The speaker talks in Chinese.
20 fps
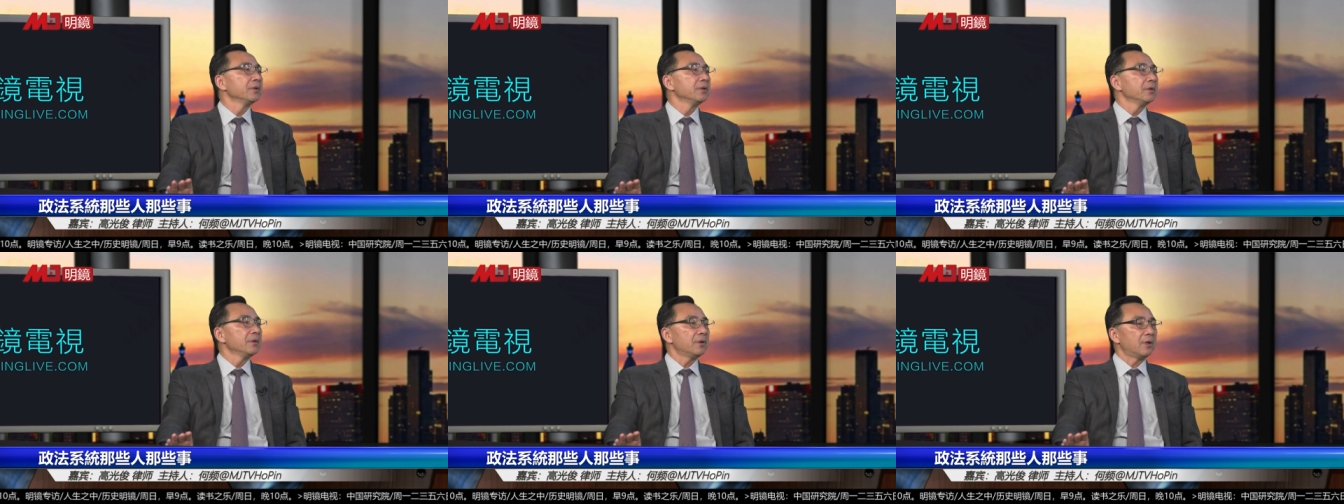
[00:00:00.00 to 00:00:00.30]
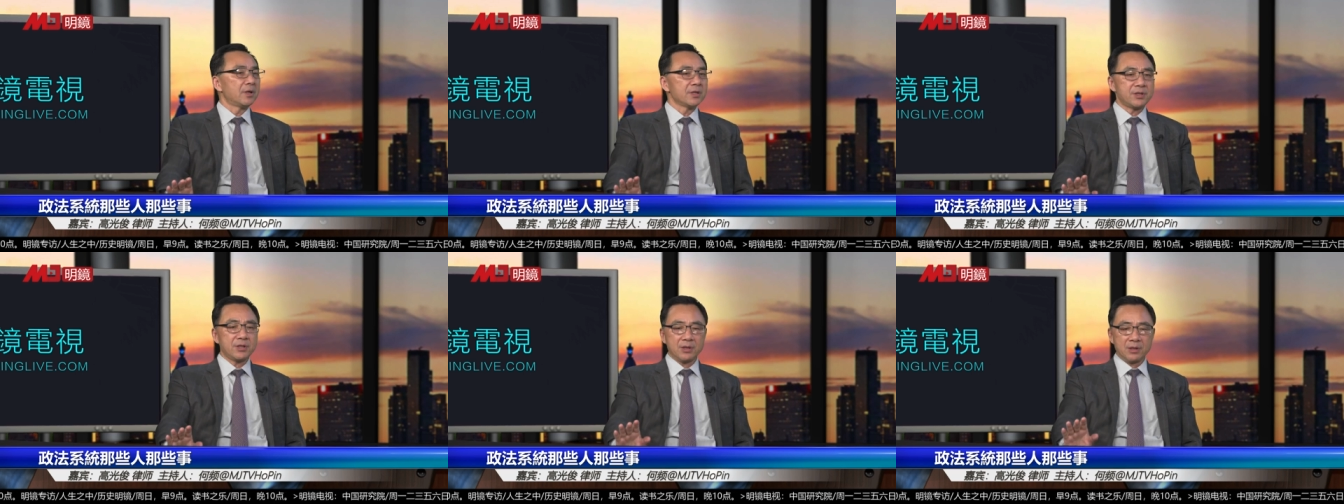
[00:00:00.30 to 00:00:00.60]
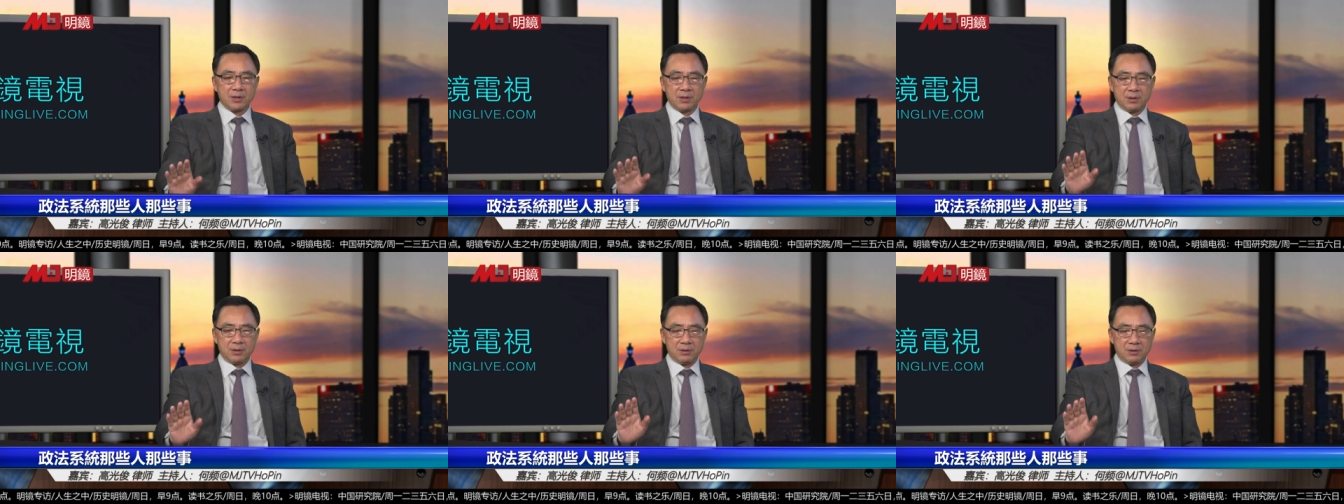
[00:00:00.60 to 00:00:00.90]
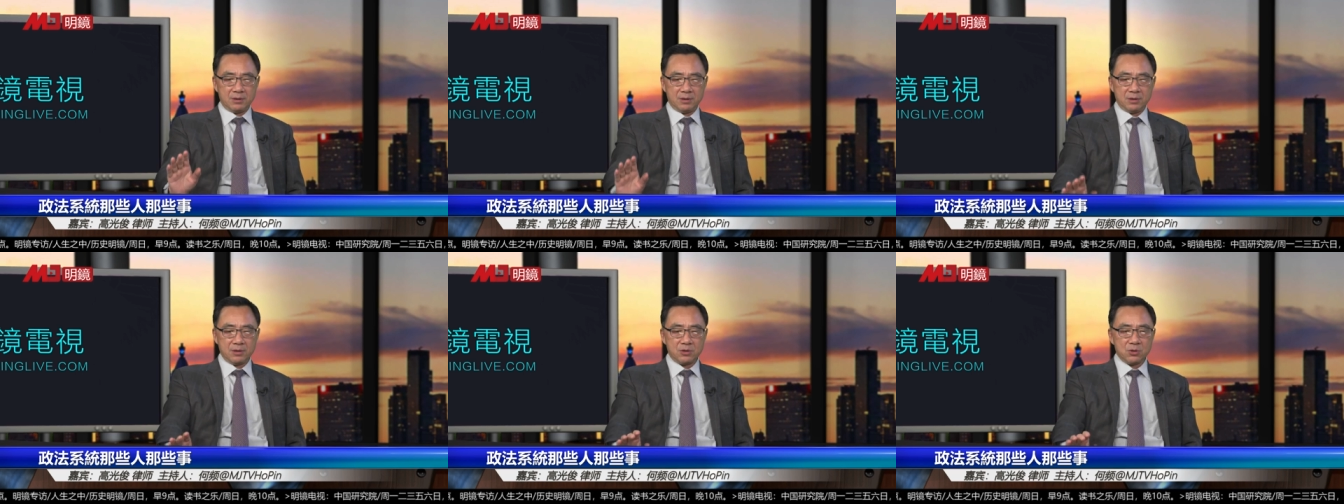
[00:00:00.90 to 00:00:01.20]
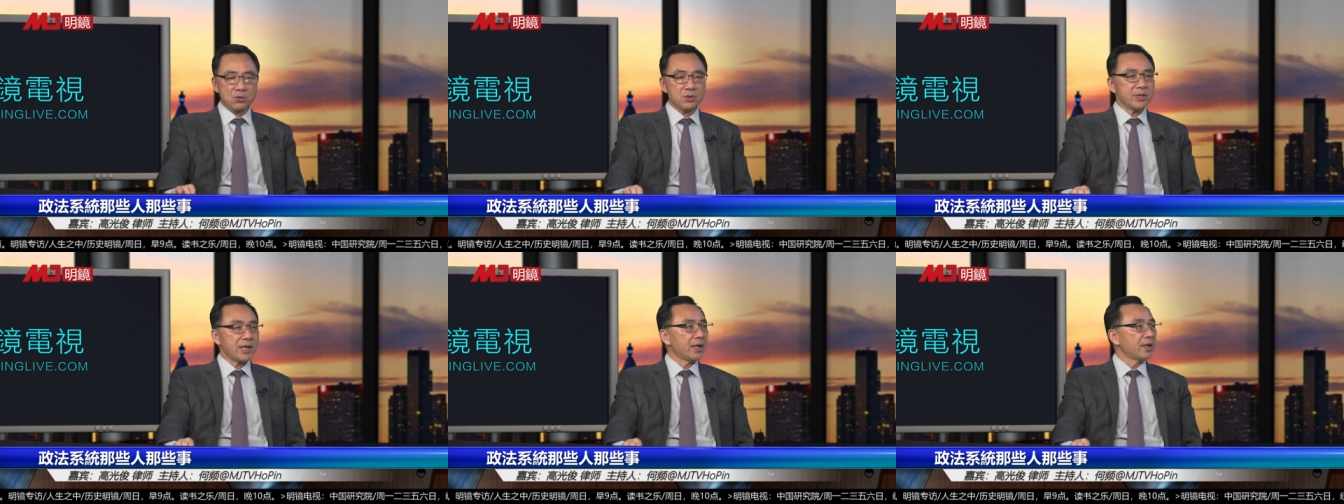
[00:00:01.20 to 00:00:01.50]
而且
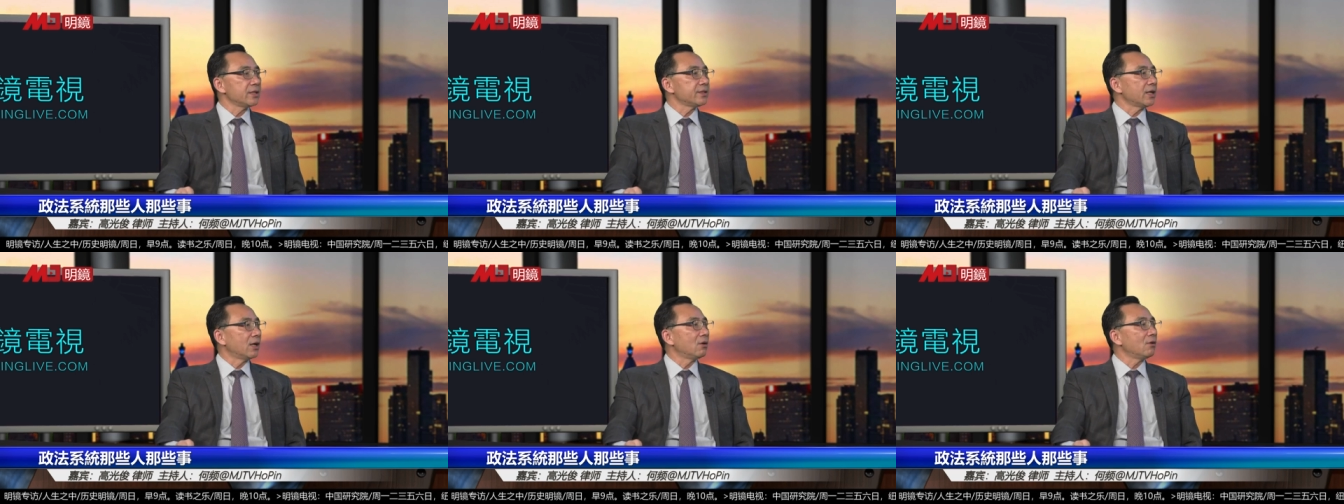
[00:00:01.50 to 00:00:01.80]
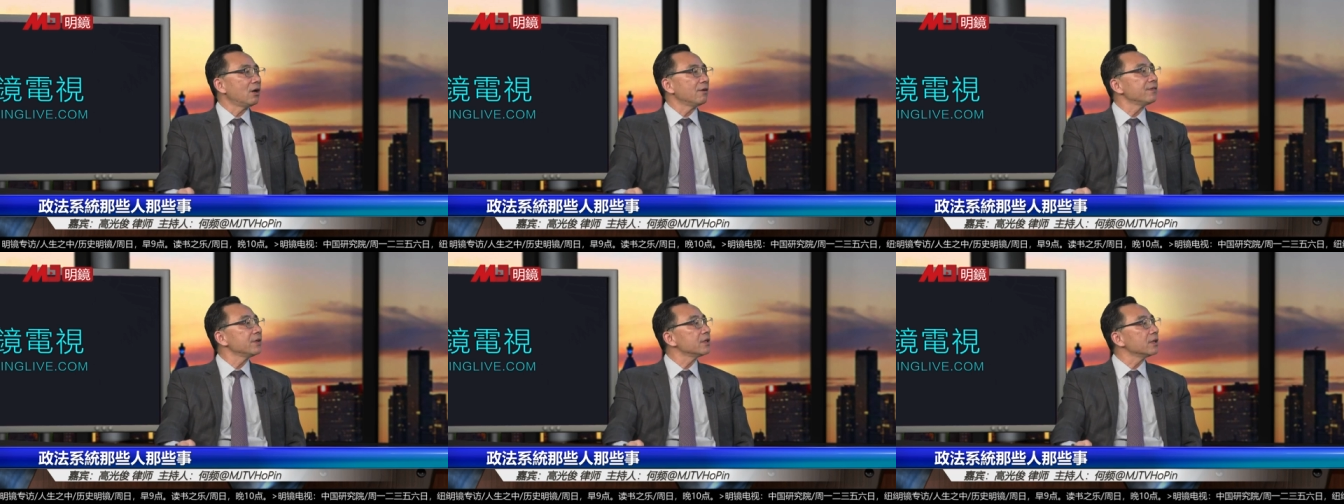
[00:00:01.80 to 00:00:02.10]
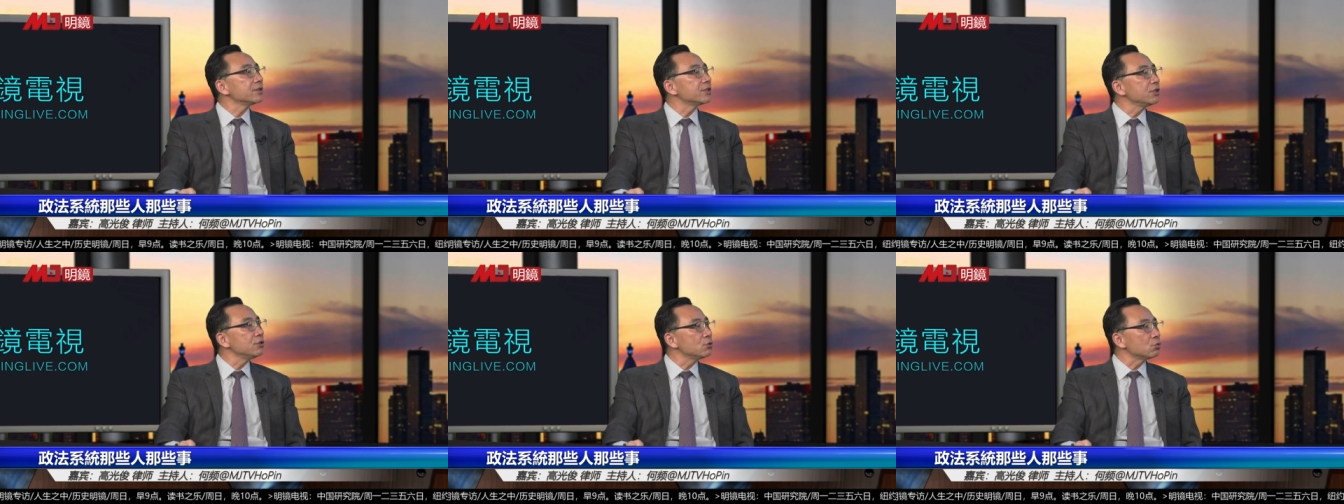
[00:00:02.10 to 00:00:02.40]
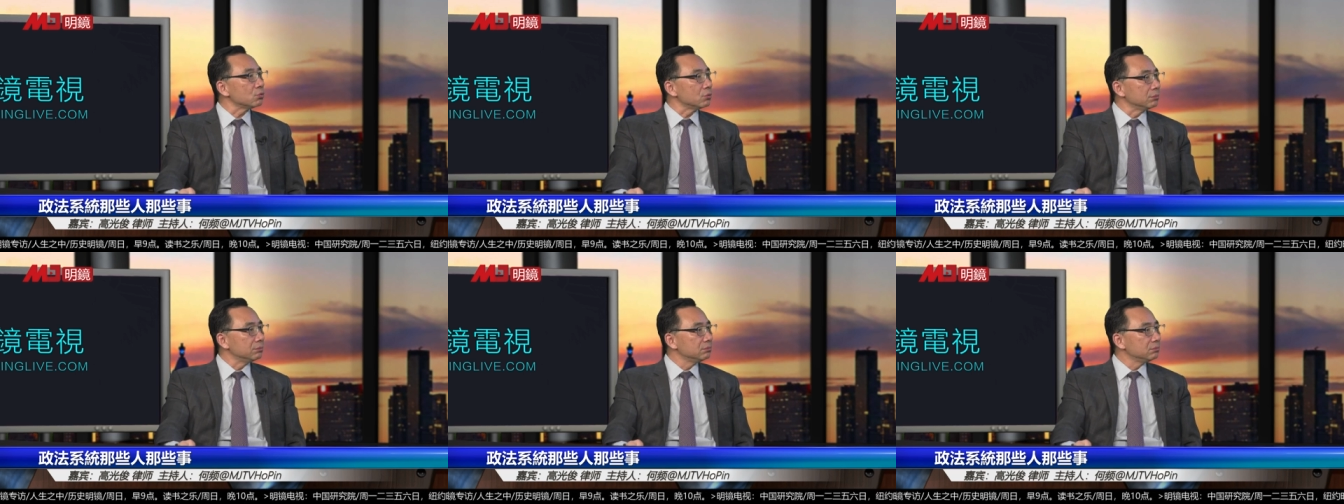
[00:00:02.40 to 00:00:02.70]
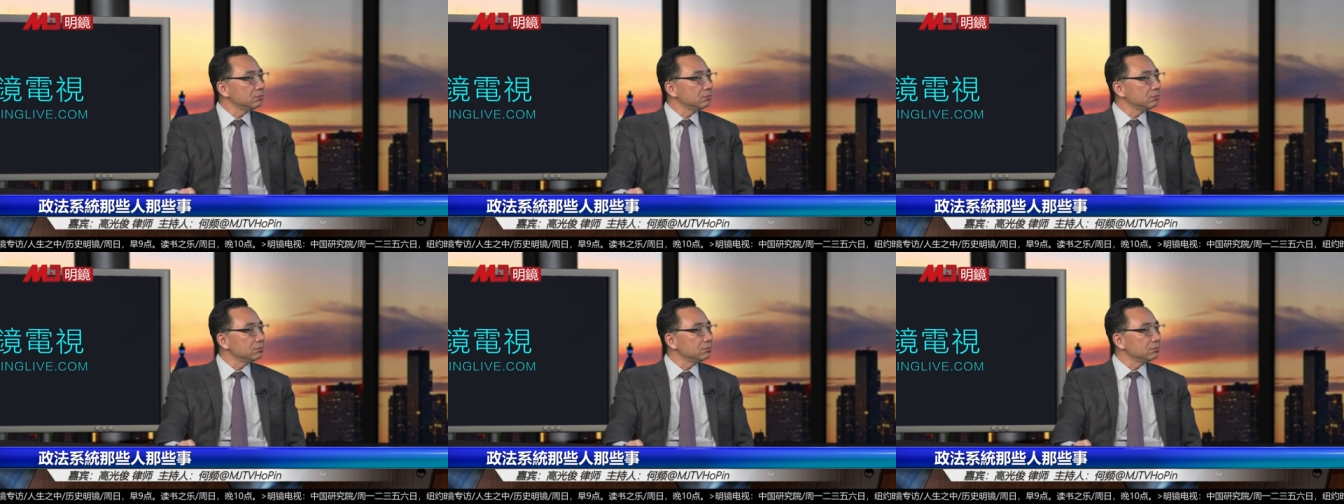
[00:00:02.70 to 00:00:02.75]
周恩来的讲话非常清楚。